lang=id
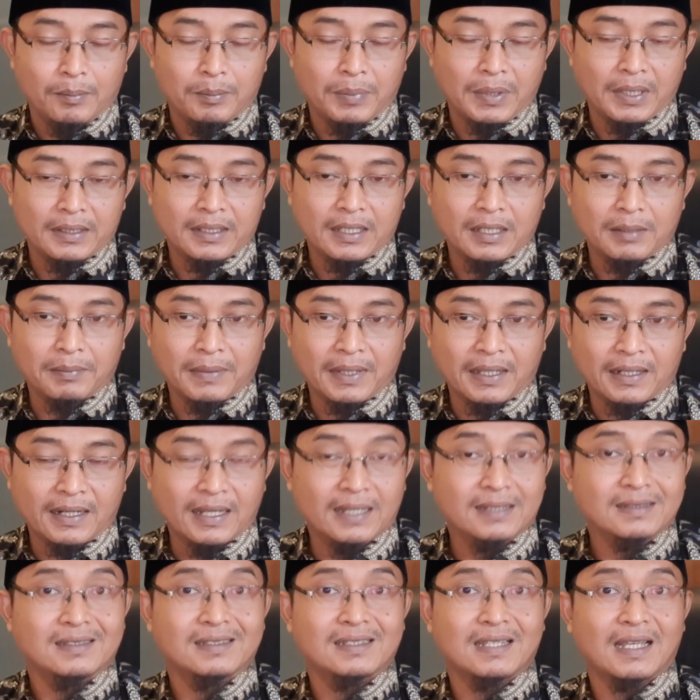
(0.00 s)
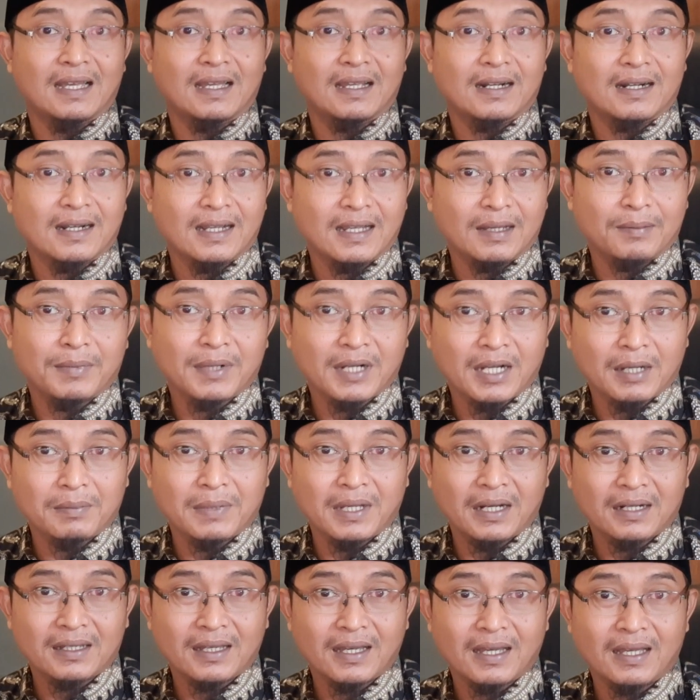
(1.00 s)
bagaimana cara
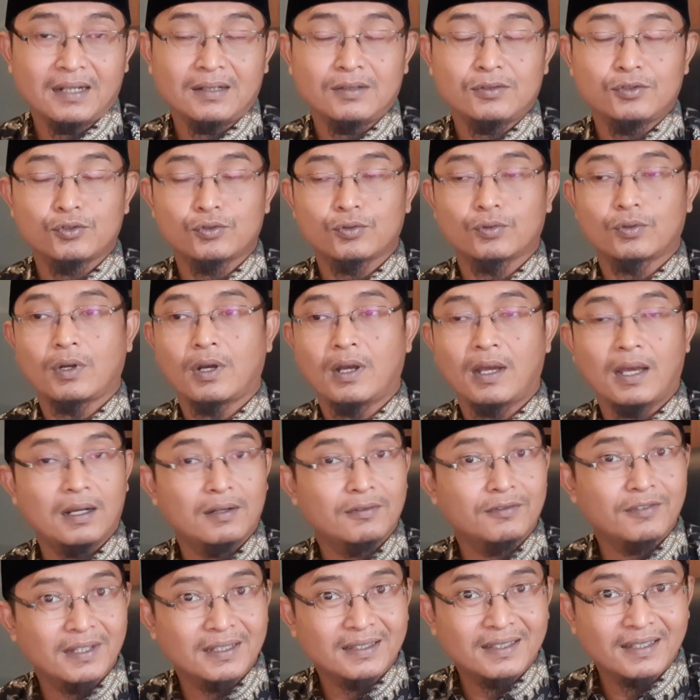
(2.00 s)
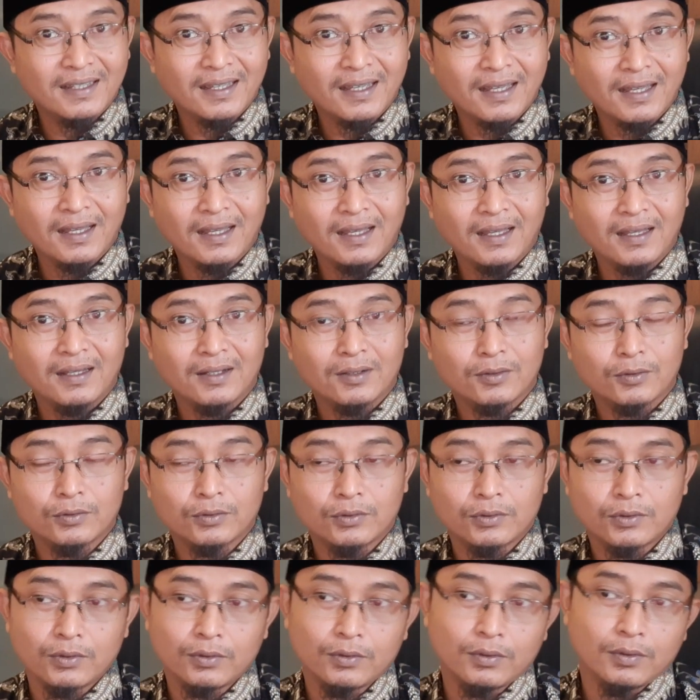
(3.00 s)
mengamalkan surah Al-Fatihah
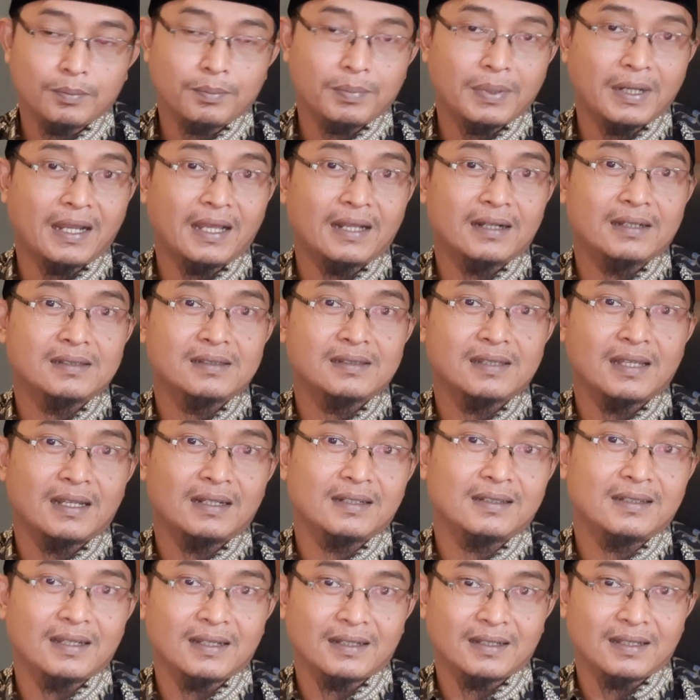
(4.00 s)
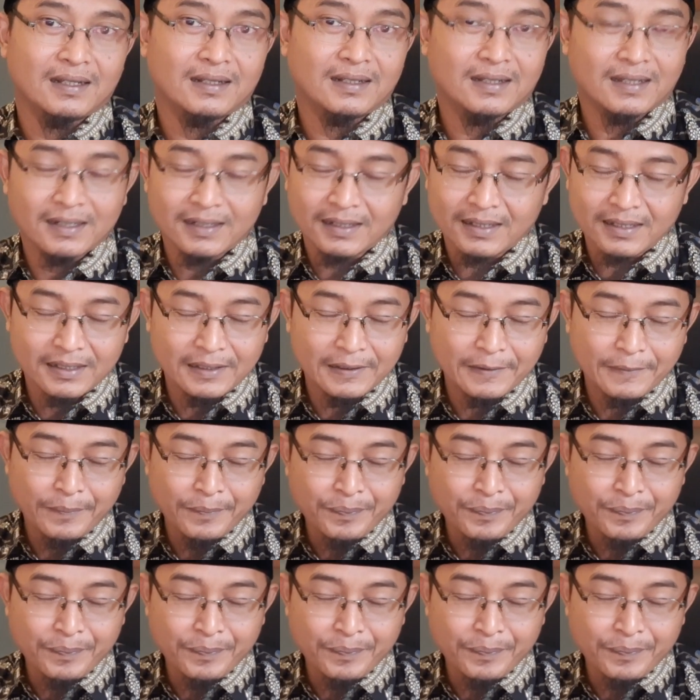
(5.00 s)
untuk pelarisan dagang Anda.